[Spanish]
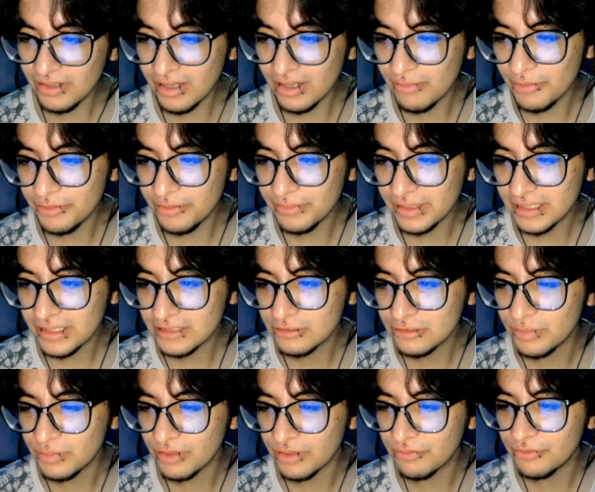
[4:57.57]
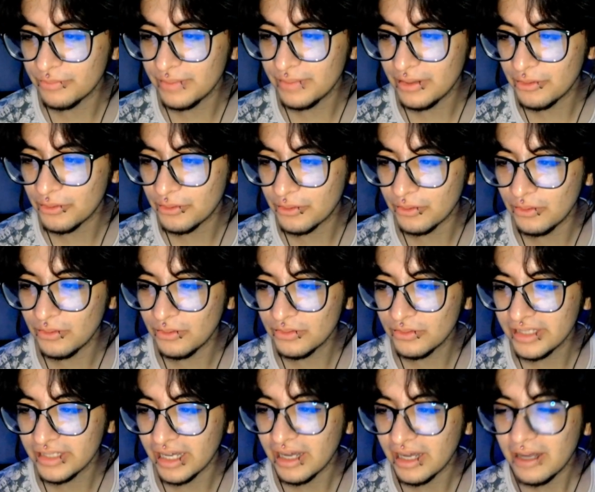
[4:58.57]
leía muy bien a su perfume o
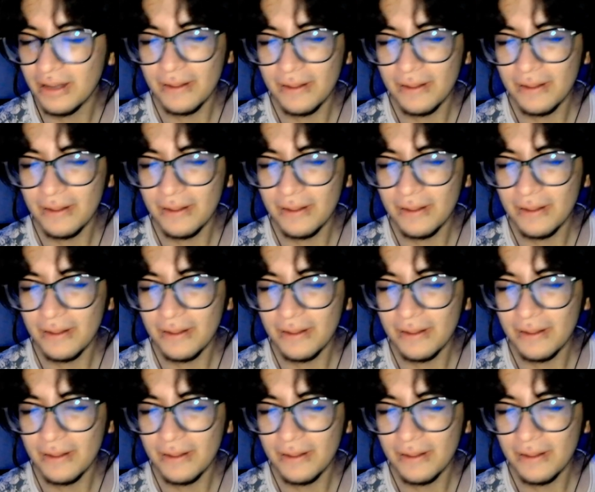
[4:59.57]
colonia.